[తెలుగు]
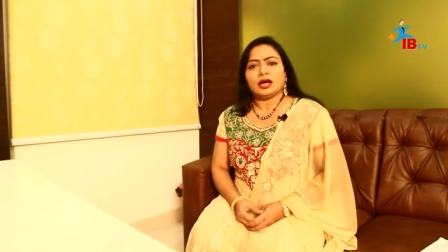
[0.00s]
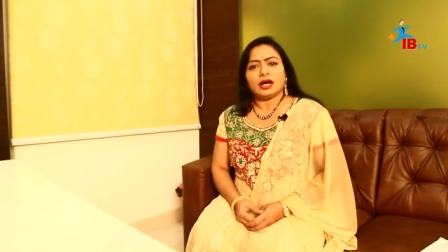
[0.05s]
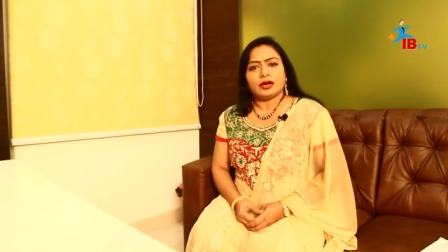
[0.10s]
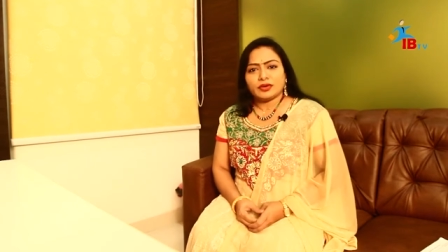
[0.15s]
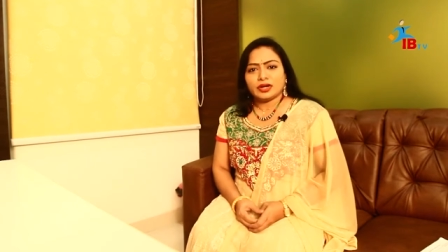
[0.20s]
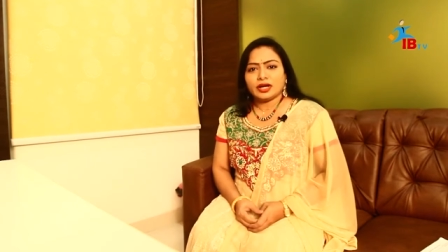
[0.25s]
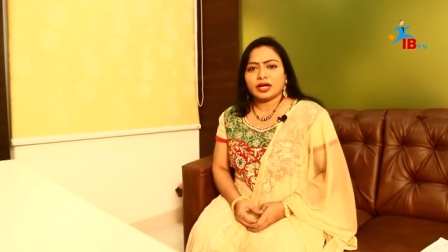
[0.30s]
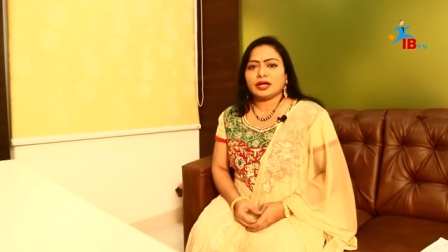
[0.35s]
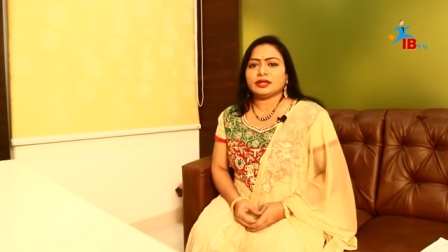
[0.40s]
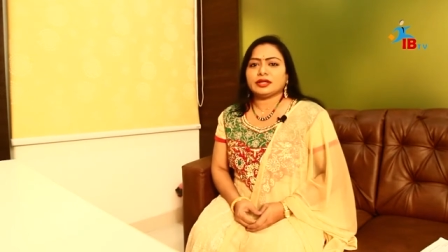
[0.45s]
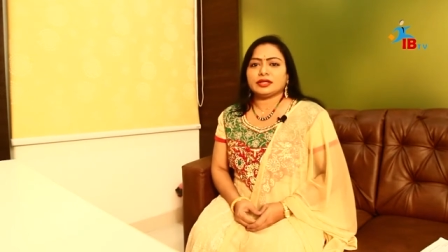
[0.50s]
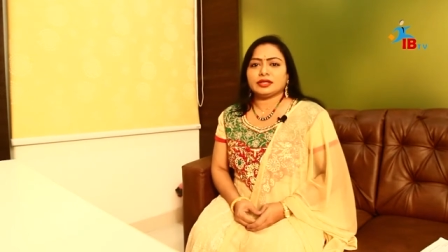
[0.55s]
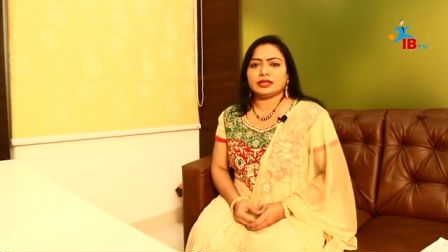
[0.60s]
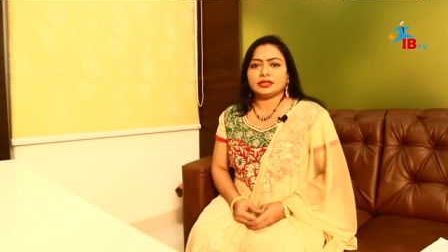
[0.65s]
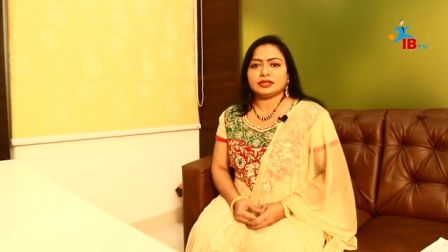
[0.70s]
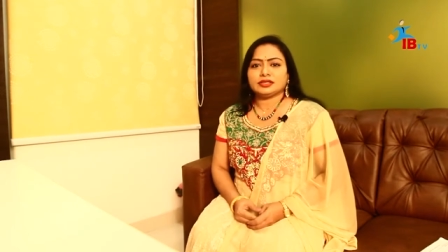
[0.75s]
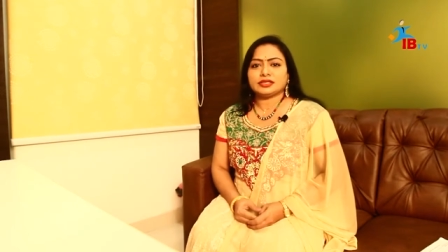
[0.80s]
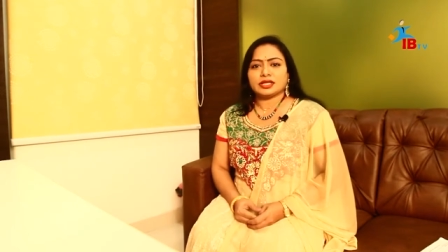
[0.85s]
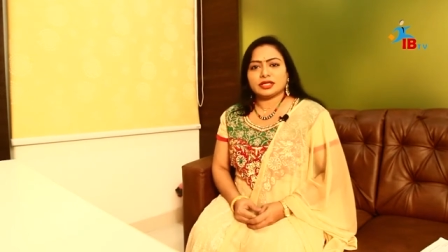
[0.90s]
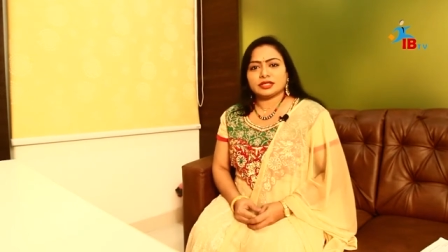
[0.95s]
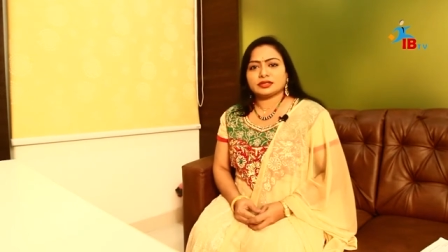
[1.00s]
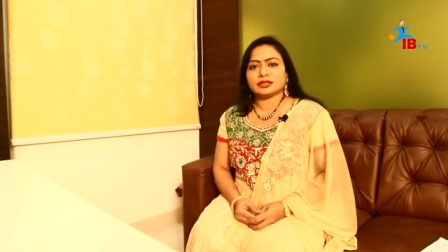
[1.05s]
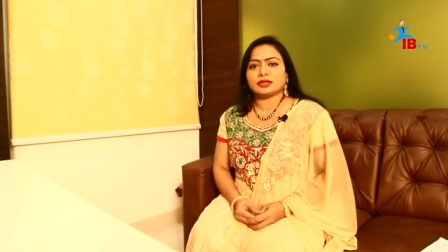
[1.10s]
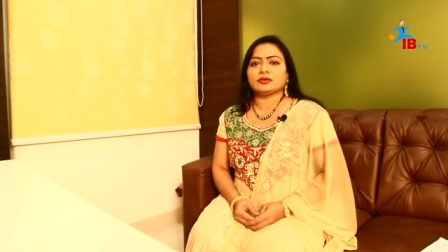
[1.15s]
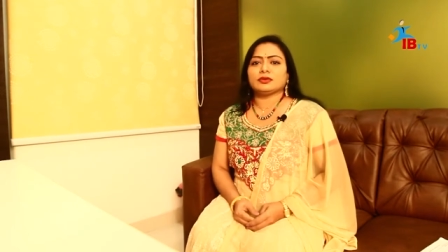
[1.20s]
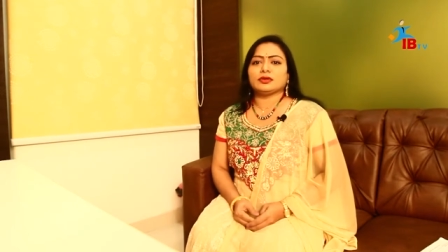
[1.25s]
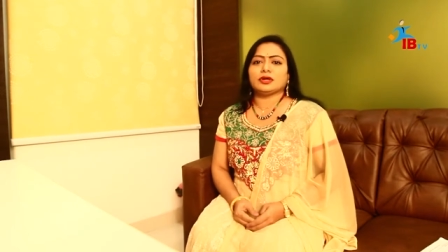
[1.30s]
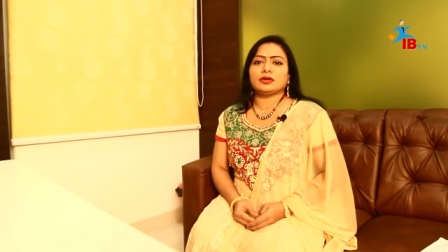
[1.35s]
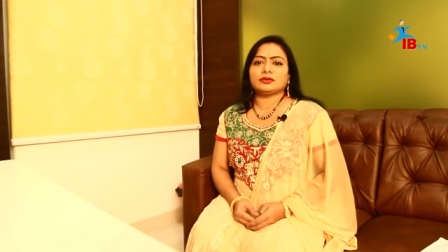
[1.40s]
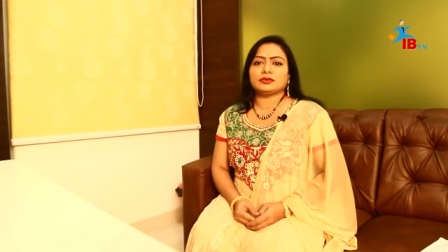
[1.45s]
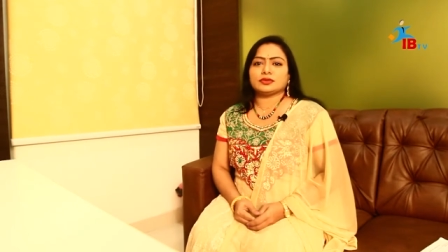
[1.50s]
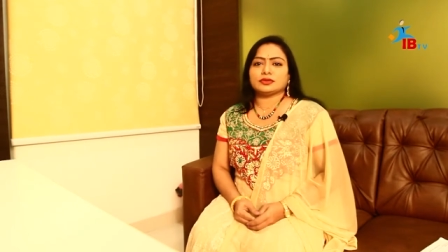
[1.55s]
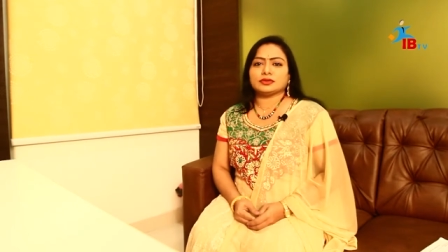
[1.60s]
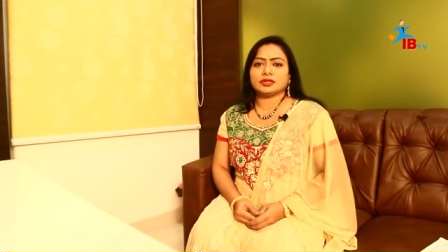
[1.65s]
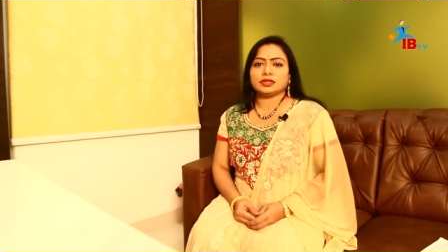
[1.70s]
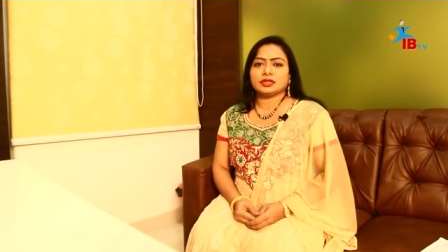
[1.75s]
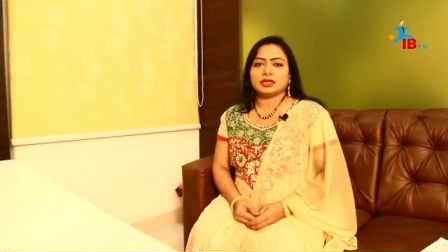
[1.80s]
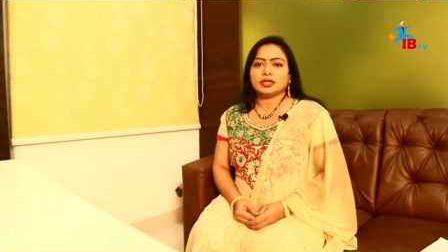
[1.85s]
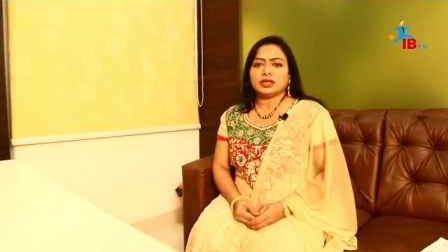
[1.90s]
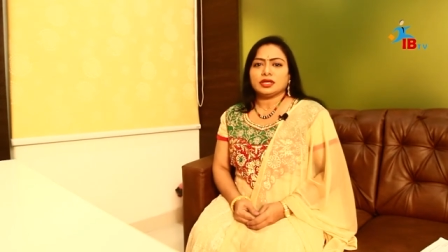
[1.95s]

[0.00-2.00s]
అవగాహన అనేది చాలా తక్కువగా ఉంటుంది